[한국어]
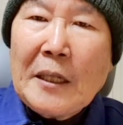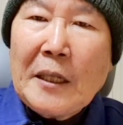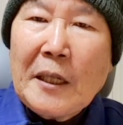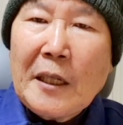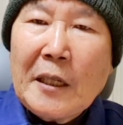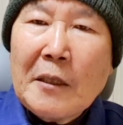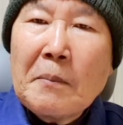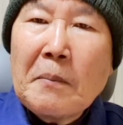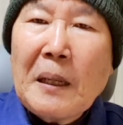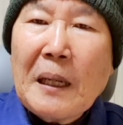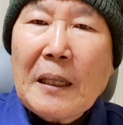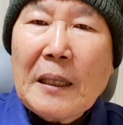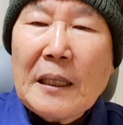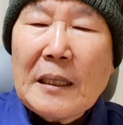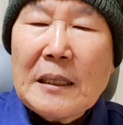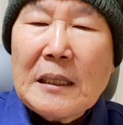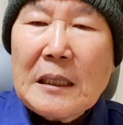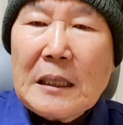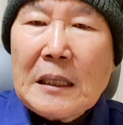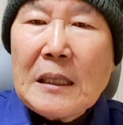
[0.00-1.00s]
내년에는
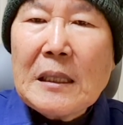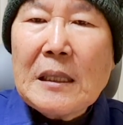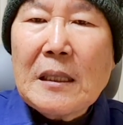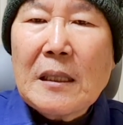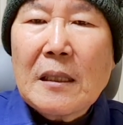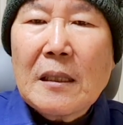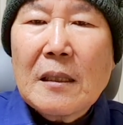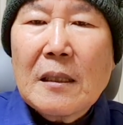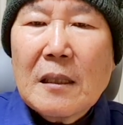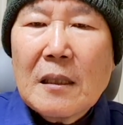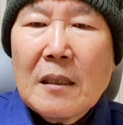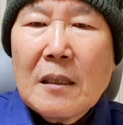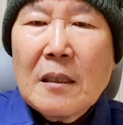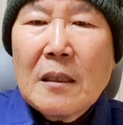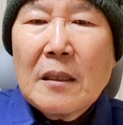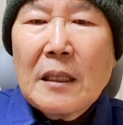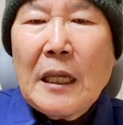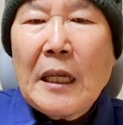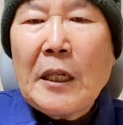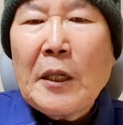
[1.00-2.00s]
맺겠지.
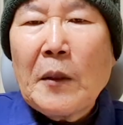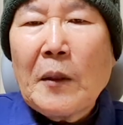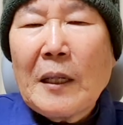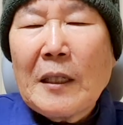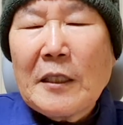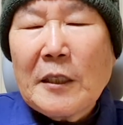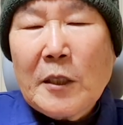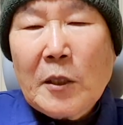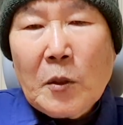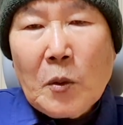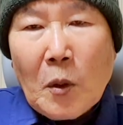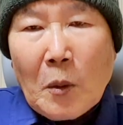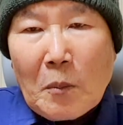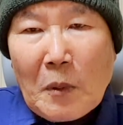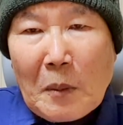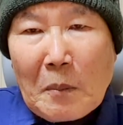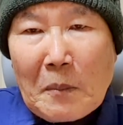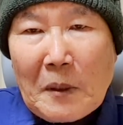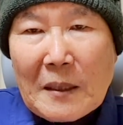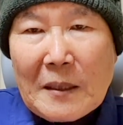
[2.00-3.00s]
내년 왔는데 또
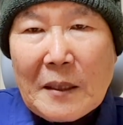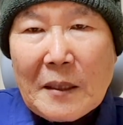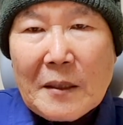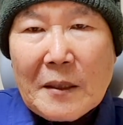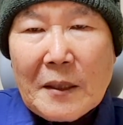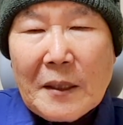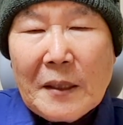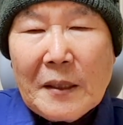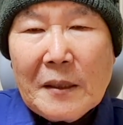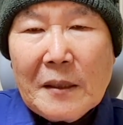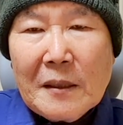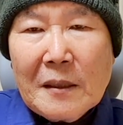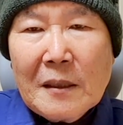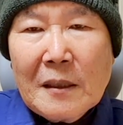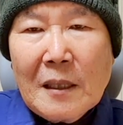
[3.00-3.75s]
못 맺었어요.